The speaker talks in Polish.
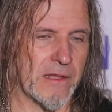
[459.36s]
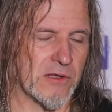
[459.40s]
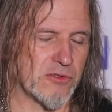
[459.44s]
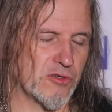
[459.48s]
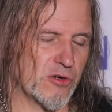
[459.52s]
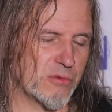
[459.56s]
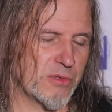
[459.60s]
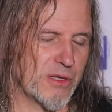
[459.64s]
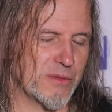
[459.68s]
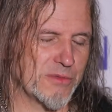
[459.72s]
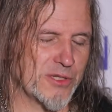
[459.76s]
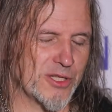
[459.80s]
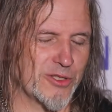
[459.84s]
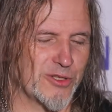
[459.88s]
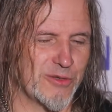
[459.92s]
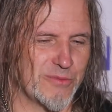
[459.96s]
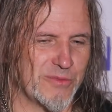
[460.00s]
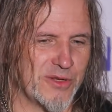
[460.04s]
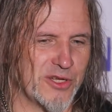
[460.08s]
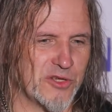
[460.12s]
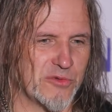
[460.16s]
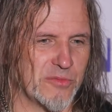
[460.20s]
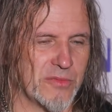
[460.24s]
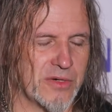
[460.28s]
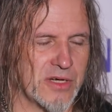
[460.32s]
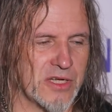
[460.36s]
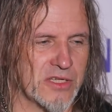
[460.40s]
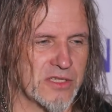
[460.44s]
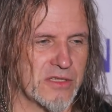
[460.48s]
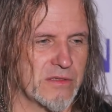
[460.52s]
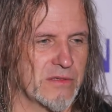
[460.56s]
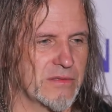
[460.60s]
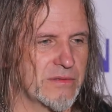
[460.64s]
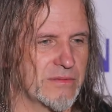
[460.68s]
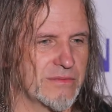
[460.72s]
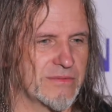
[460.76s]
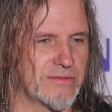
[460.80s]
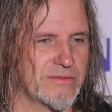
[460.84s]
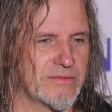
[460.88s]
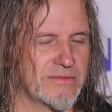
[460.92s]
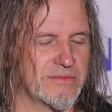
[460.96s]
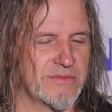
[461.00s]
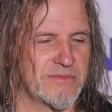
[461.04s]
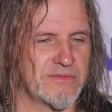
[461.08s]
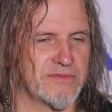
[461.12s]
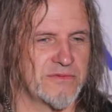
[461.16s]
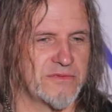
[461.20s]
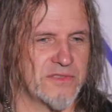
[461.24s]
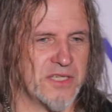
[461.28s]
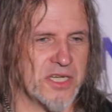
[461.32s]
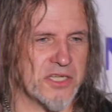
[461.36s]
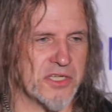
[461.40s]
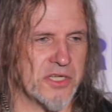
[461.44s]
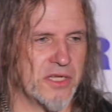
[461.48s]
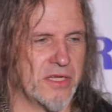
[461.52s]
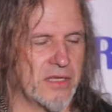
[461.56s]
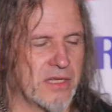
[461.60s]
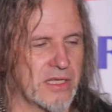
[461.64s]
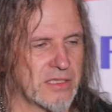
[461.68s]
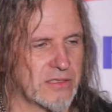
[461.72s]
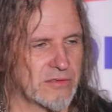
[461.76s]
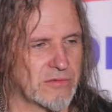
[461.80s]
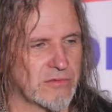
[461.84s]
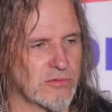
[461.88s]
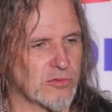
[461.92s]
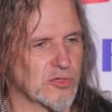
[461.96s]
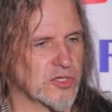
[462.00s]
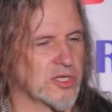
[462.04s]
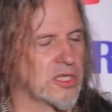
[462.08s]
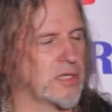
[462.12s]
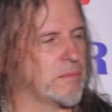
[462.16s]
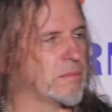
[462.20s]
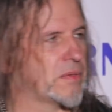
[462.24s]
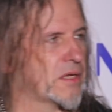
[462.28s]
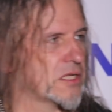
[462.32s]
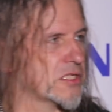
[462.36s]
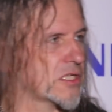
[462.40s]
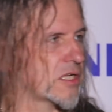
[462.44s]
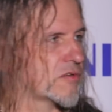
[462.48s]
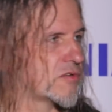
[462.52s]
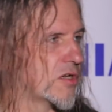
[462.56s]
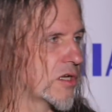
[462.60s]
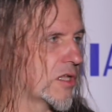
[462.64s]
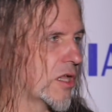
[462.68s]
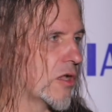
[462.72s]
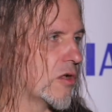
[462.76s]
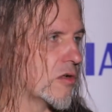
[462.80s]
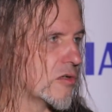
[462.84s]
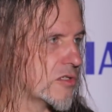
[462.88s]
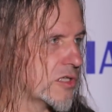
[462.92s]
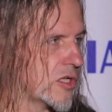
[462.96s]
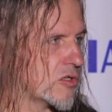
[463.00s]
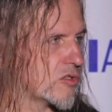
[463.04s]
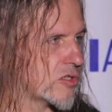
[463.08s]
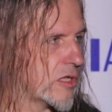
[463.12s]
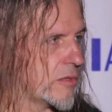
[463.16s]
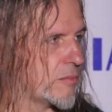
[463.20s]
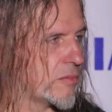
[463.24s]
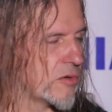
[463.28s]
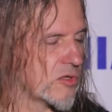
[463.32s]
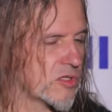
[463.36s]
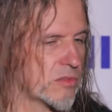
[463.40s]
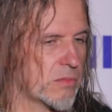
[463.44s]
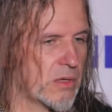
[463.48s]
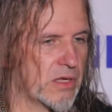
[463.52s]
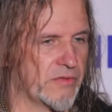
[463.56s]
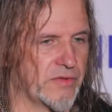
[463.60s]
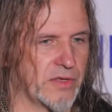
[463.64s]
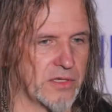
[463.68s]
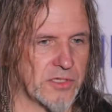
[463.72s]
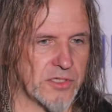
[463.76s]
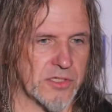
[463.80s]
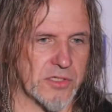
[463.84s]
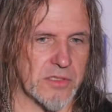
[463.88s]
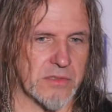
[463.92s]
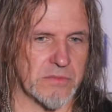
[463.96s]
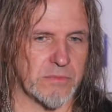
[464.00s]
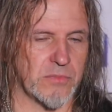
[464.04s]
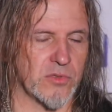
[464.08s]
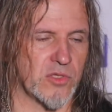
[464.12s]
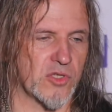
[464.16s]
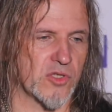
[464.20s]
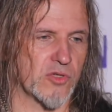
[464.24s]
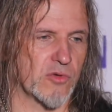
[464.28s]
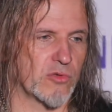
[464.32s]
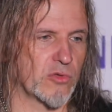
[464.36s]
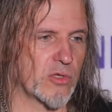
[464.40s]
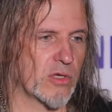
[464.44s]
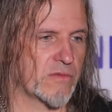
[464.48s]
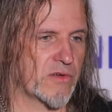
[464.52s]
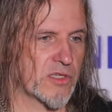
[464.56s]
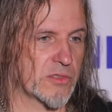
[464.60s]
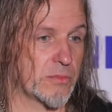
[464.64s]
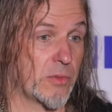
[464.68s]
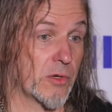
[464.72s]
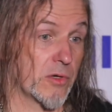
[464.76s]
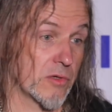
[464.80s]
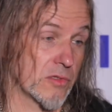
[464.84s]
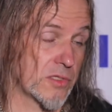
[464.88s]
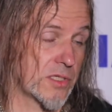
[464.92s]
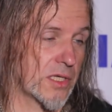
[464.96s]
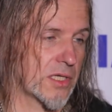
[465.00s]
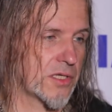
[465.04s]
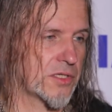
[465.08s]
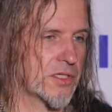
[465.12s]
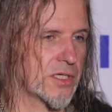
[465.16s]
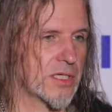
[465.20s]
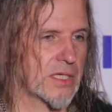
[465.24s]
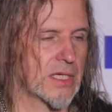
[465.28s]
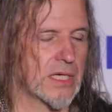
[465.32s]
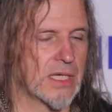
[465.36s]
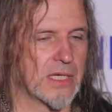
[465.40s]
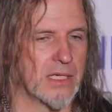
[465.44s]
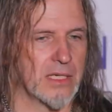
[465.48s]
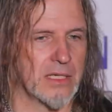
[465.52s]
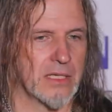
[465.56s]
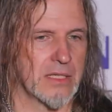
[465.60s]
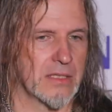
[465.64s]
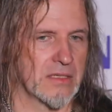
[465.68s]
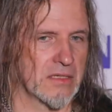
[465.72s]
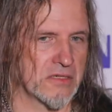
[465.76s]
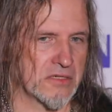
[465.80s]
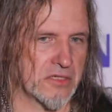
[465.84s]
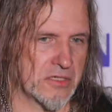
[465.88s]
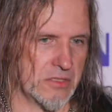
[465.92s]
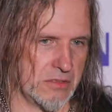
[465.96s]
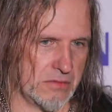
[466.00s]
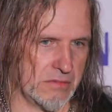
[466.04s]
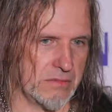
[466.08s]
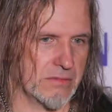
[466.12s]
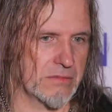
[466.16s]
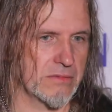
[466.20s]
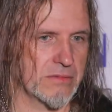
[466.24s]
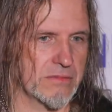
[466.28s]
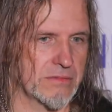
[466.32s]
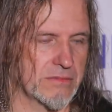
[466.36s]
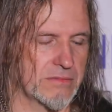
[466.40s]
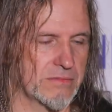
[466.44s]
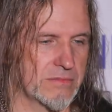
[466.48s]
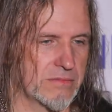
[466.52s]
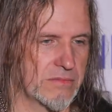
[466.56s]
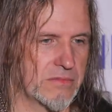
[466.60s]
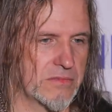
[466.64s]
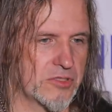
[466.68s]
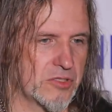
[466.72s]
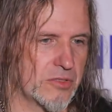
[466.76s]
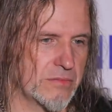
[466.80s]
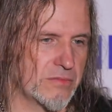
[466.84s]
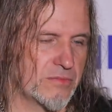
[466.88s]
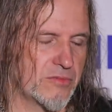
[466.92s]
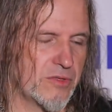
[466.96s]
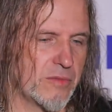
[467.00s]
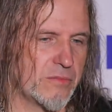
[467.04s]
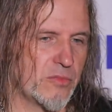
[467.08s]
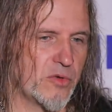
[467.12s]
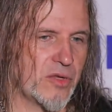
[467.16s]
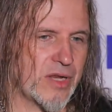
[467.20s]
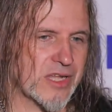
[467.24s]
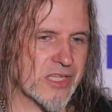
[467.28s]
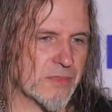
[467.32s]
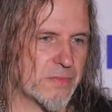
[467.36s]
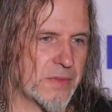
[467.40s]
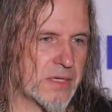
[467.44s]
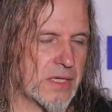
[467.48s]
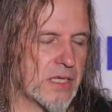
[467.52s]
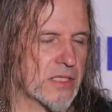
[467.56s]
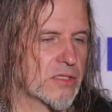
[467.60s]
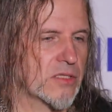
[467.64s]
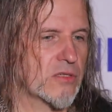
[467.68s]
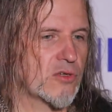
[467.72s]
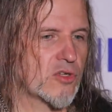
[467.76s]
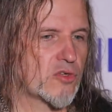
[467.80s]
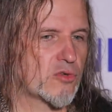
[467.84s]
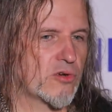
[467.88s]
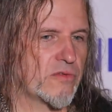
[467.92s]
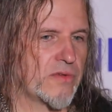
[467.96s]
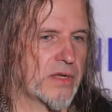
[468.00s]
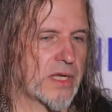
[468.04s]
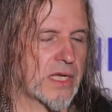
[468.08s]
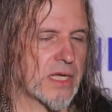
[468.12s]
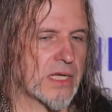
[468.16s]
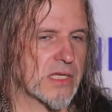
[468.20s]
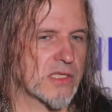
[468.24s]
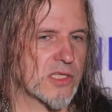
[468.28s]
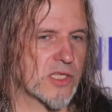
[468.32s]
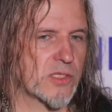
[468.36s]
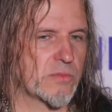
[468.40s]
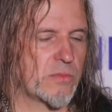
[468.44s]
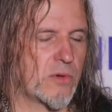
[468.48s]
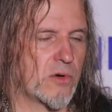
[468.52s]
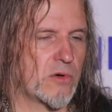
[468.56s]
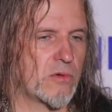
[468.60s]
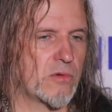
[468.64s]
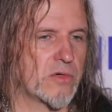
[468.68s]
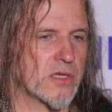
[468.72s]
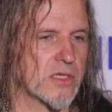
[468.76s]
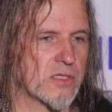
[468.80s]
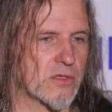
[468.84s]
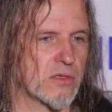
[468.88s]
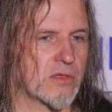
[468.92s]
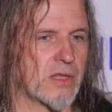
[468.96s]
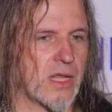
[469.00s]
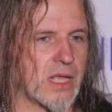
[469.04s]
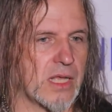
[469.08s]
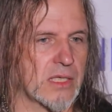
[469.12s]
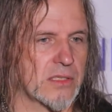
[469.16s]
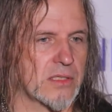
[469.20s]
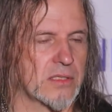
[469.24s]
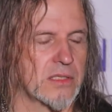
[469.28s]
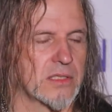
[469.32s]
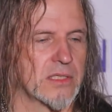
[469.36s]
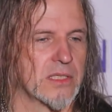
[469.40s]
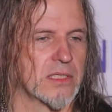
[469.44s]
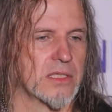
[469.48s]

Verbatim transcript: z warunkiem za to mieliśmy okazję wcześniej na różnych imprezach wszelkiego rodzaju sobie porozmawiać, czy podyskutować po koncercie. Także no, zresztą to mój respekt dla tego człowieka i zespołu jest od lat.